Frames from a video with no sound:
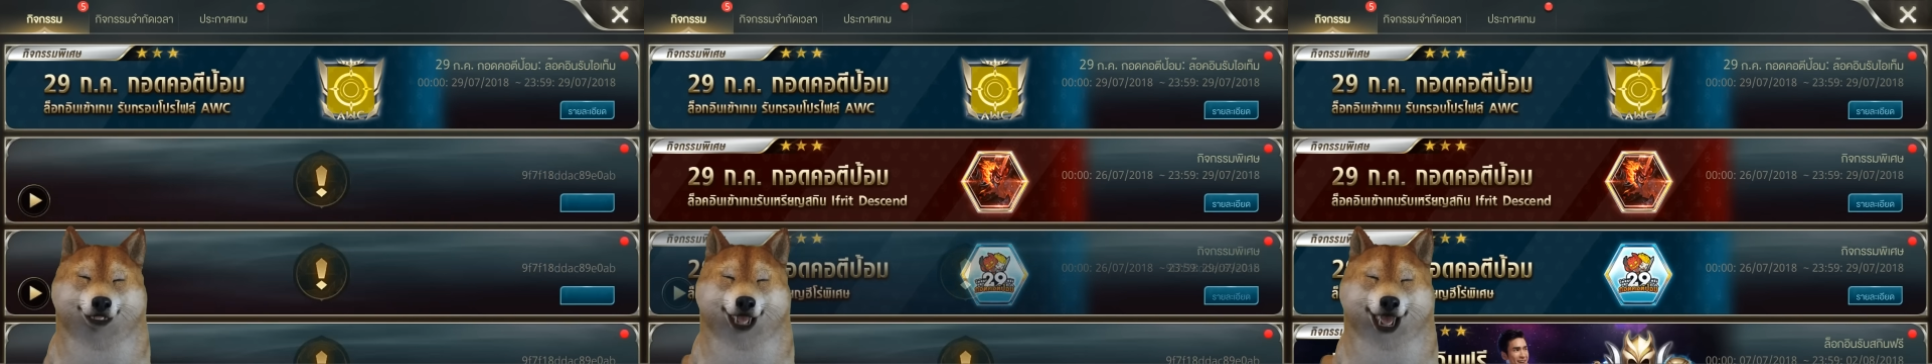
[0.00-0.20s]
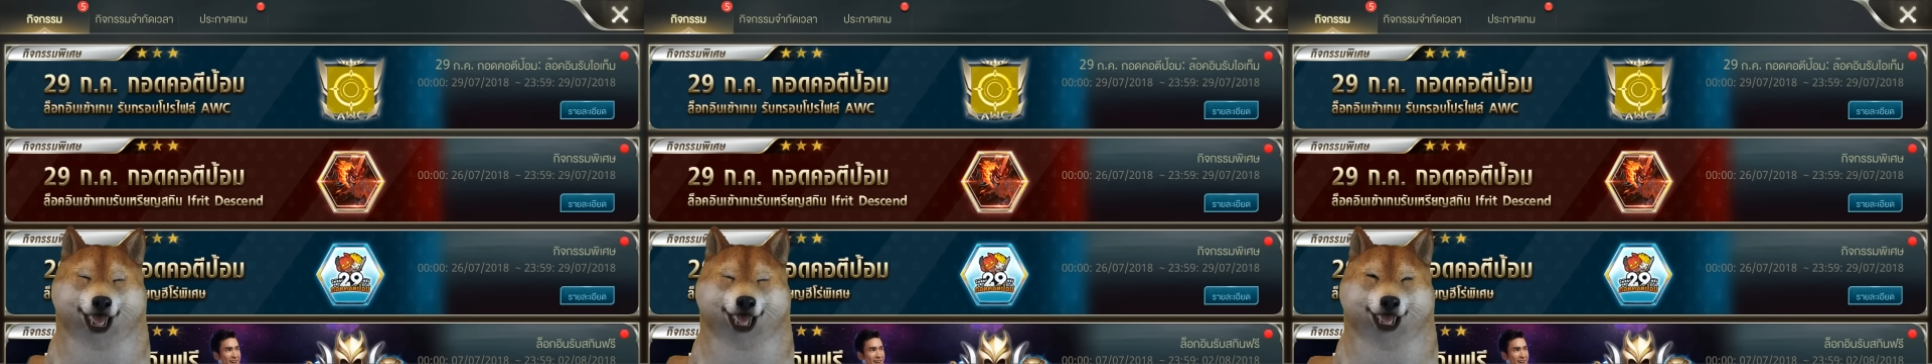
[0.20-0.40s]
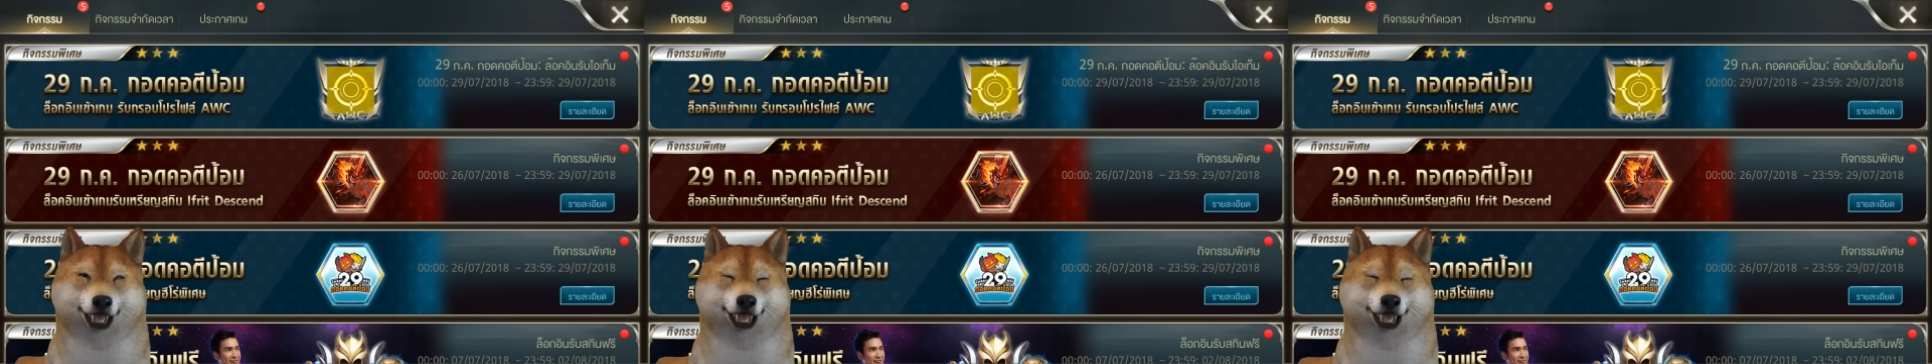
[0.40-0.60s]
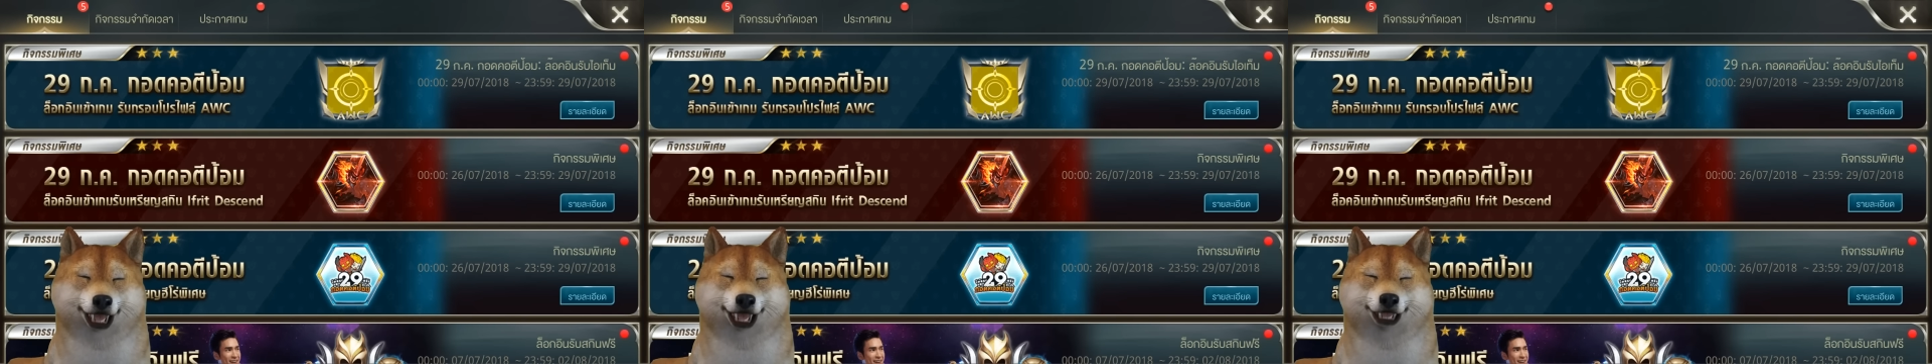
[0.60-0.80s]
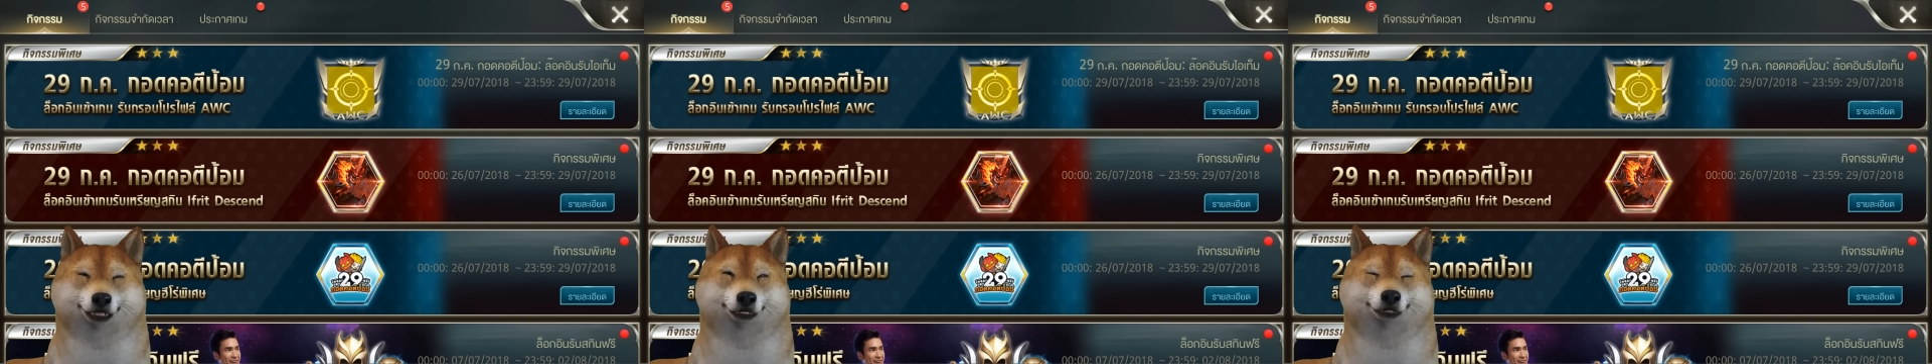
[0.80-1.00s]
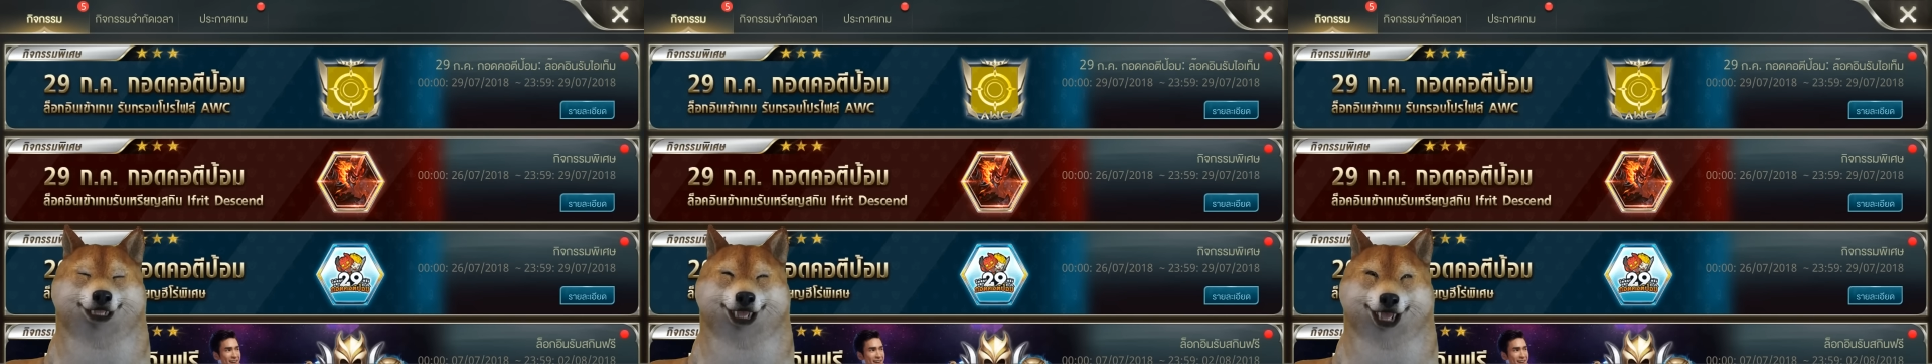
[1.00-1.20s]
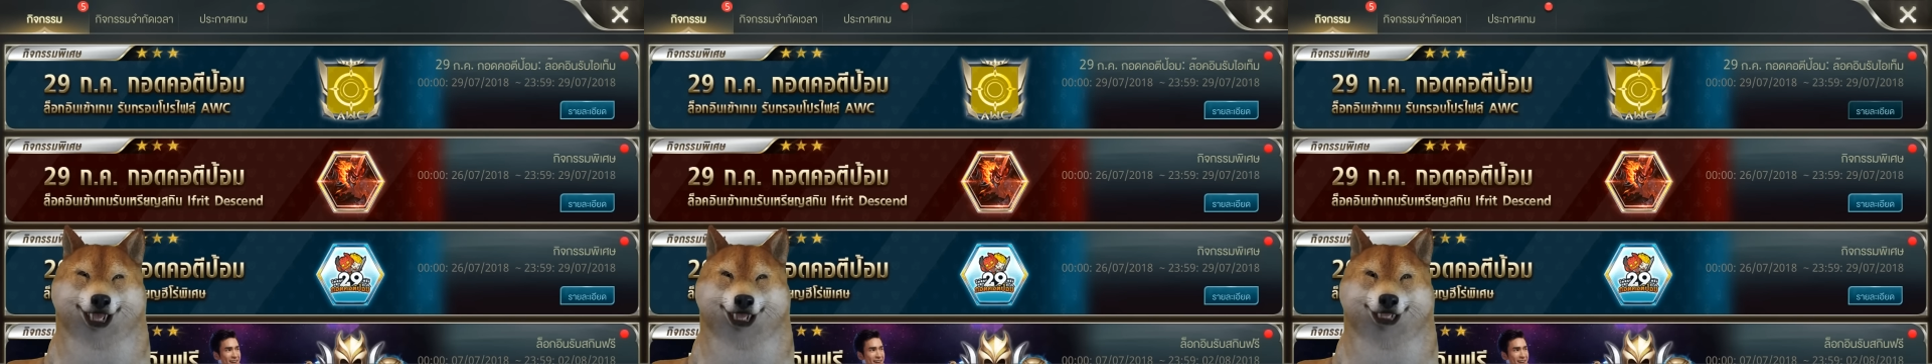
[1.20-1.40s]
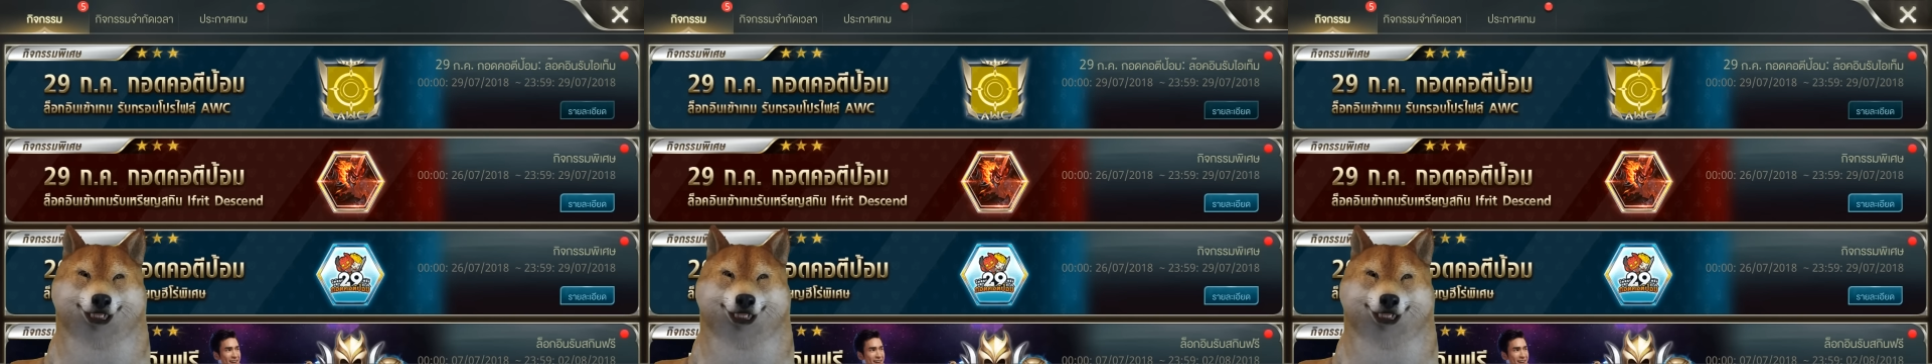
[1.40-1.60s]
ต่อก็คือว่าสกิน
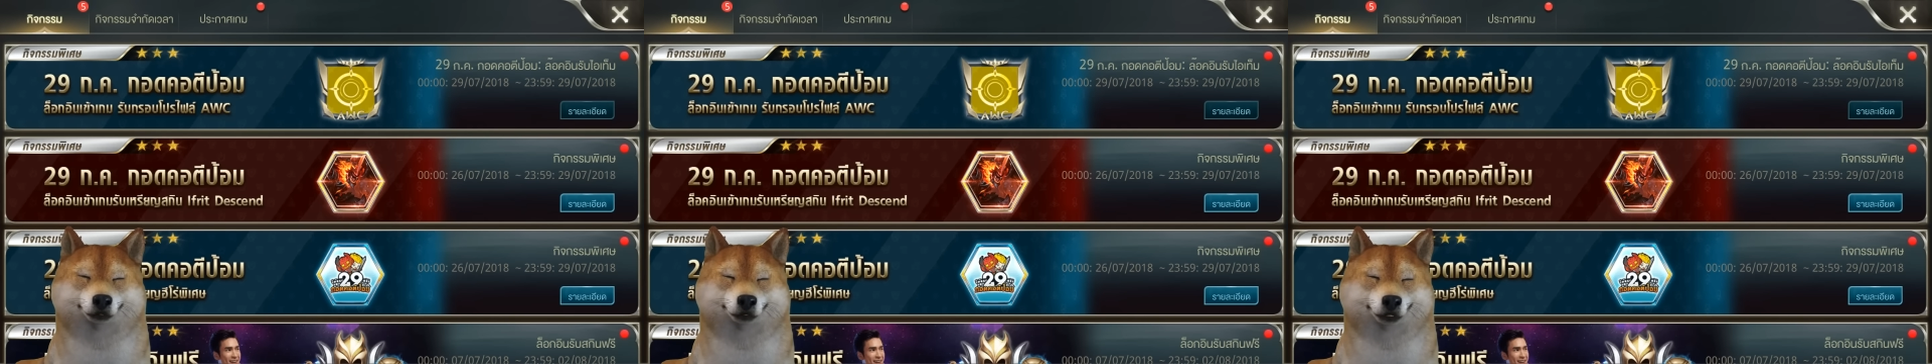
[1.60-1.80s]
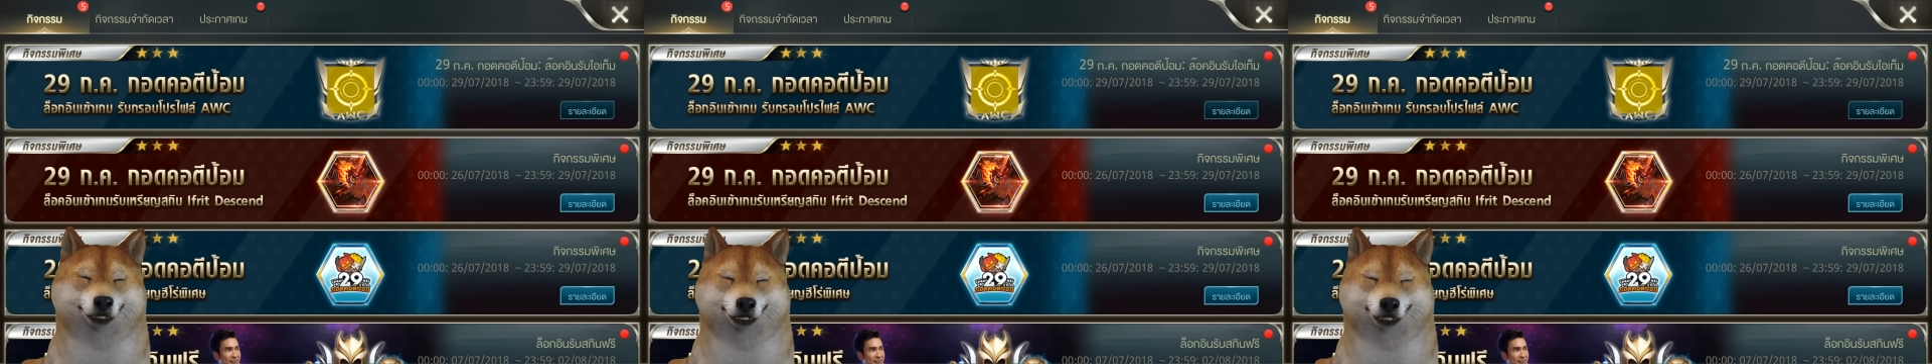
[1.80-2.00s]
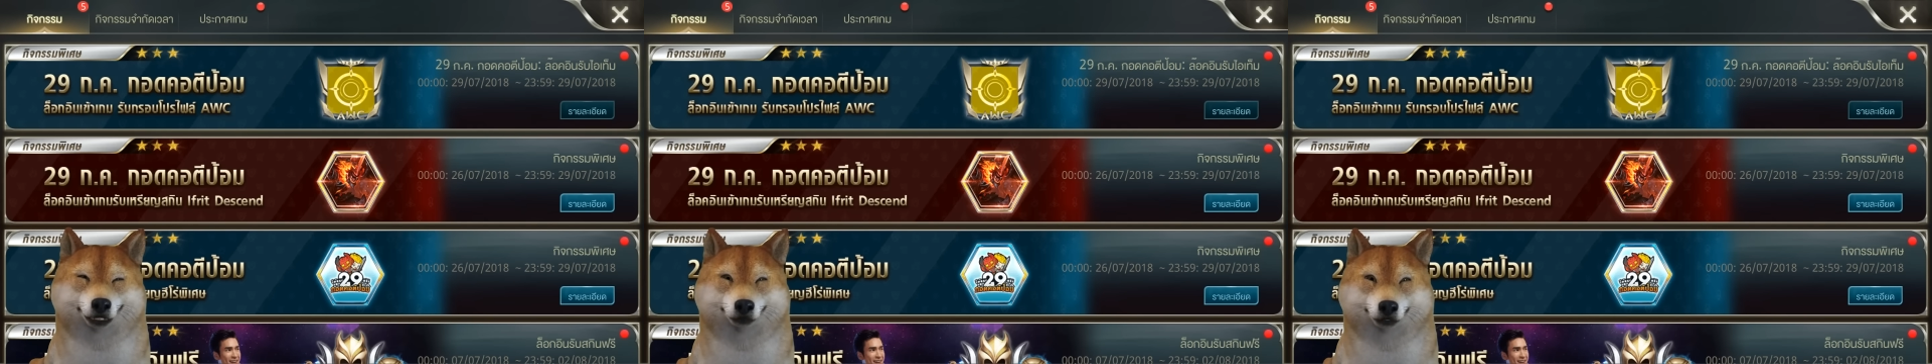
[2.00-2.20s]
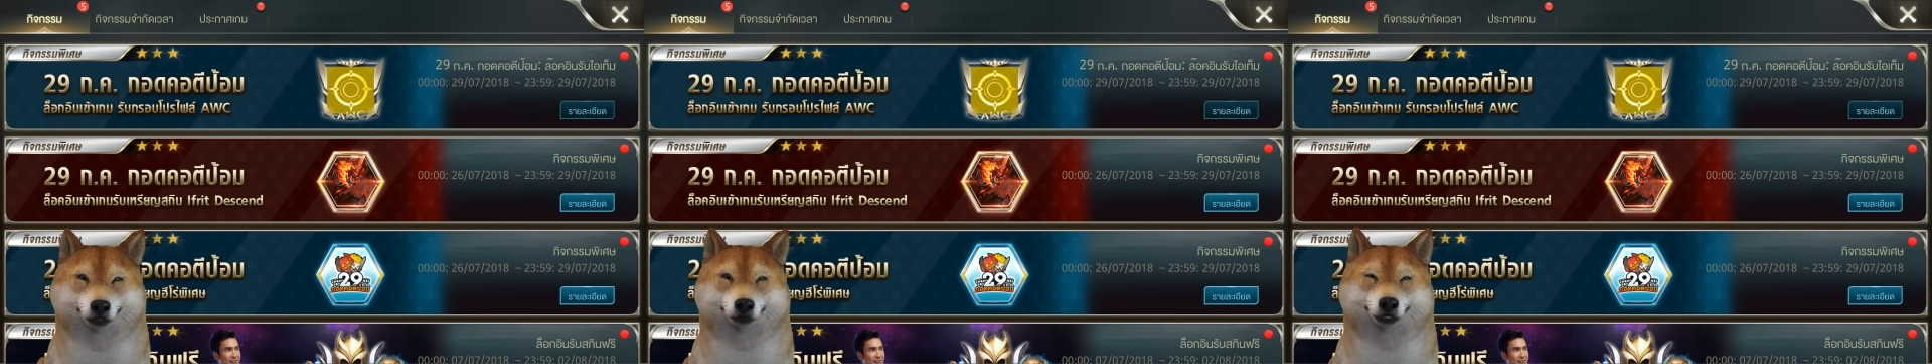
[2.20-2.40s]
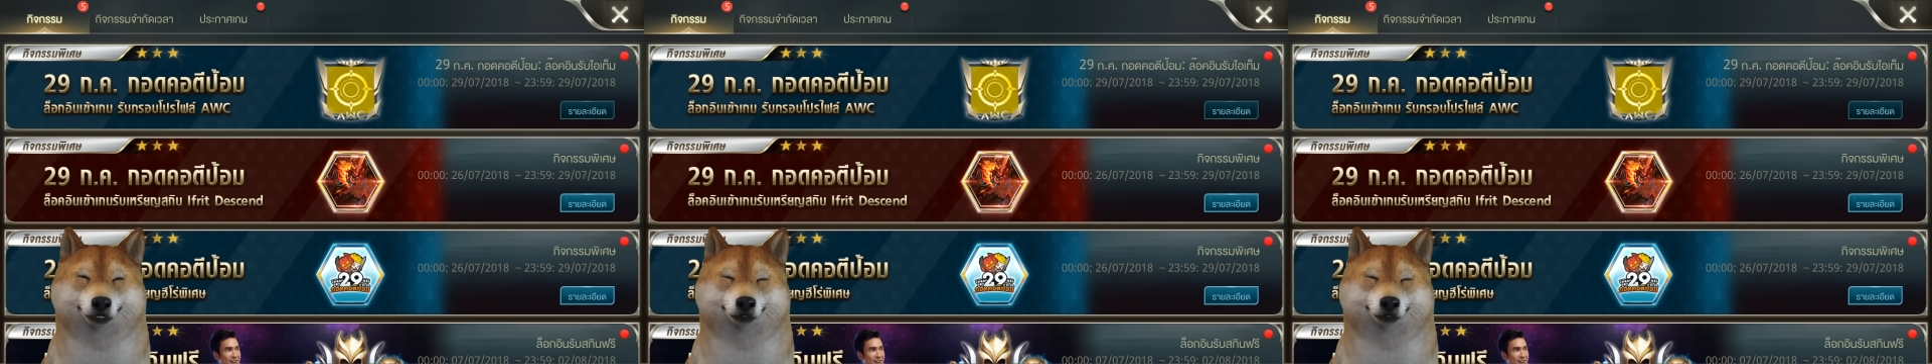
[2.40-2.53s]
เซลฟิตเนี่ยถ้ามันไม่เอา